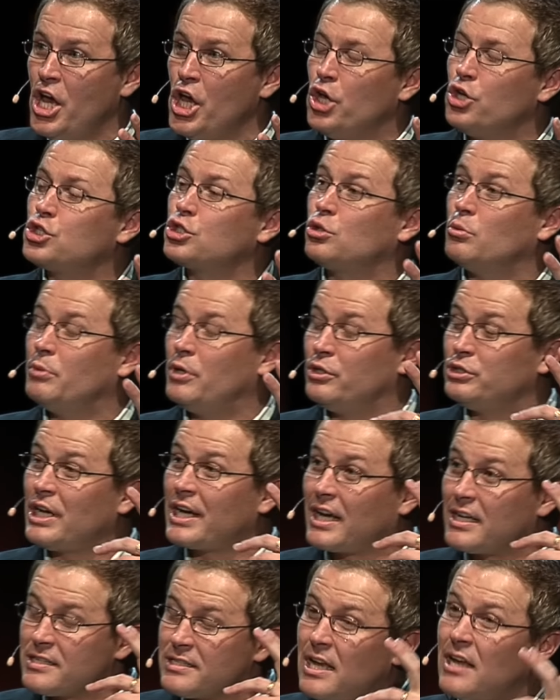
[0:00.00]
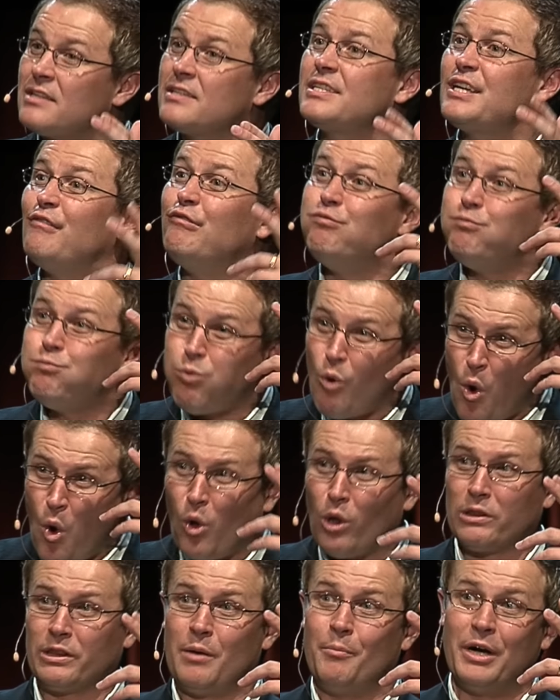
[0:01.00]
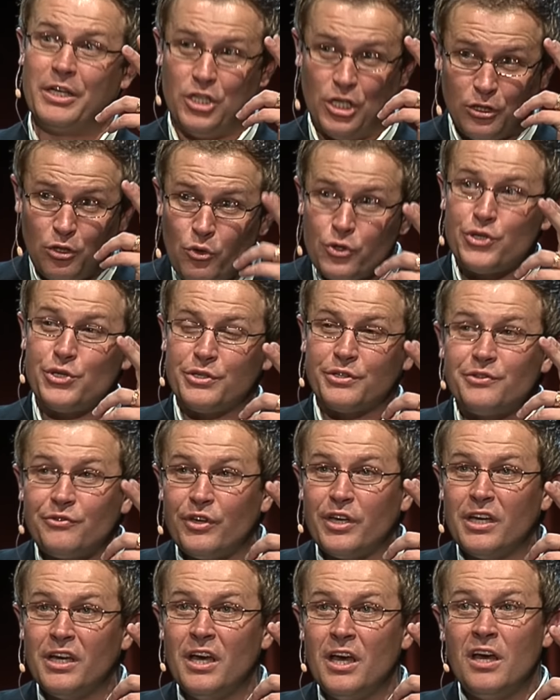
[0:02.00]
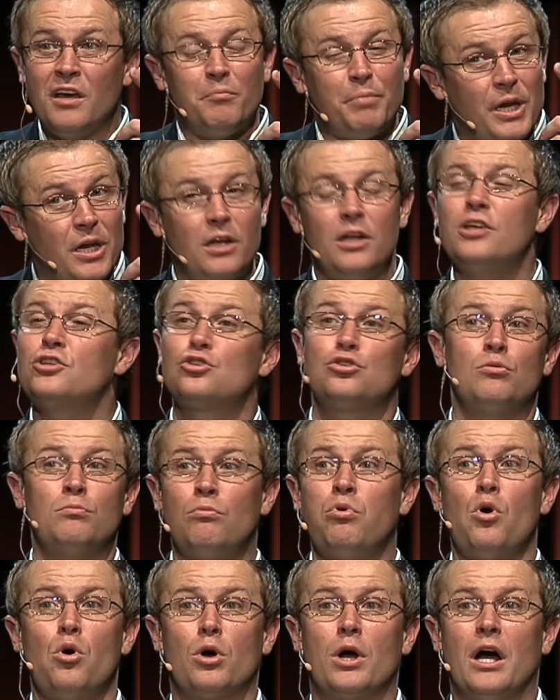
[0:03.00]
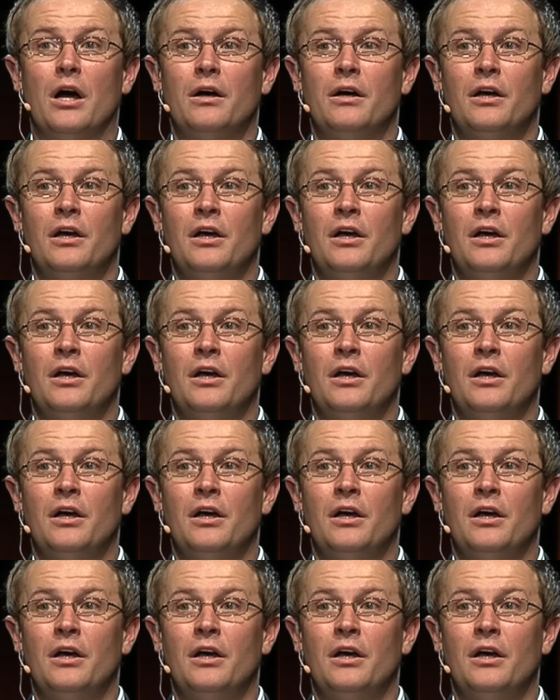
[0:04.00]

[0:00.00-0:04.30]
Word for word: и чтобы он оказался в полном одиночестве перед лицом Бога.